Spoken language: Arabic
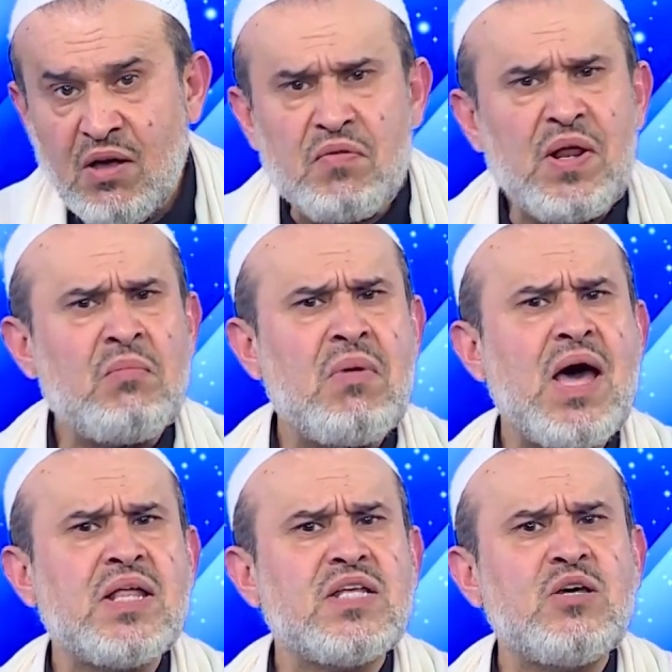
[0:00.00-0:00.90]
في
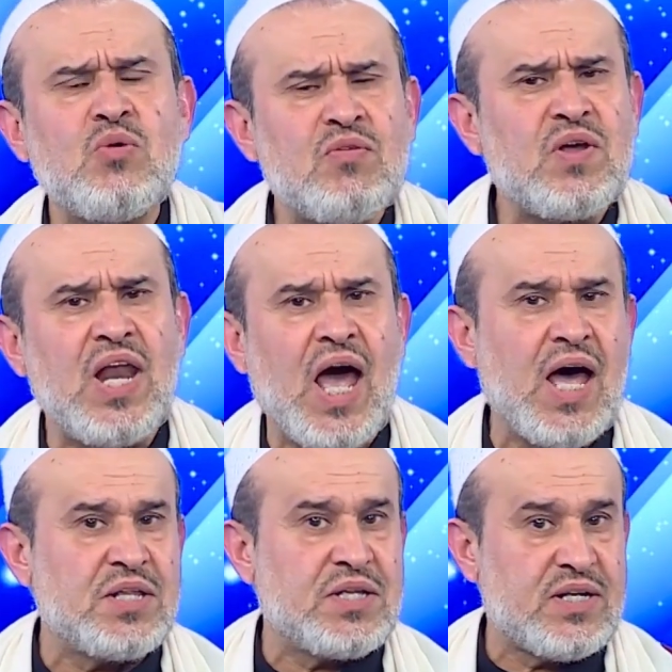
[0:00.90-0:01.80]
الماضي وفي
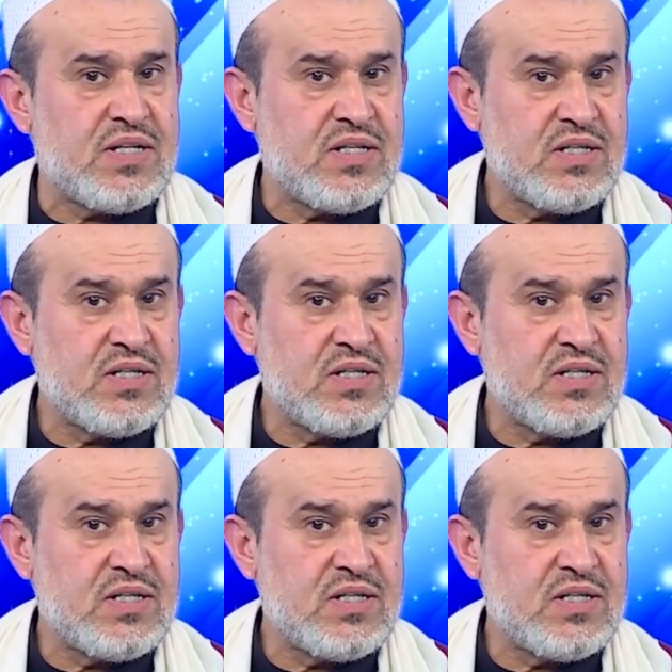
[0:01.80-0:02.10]
الحاضر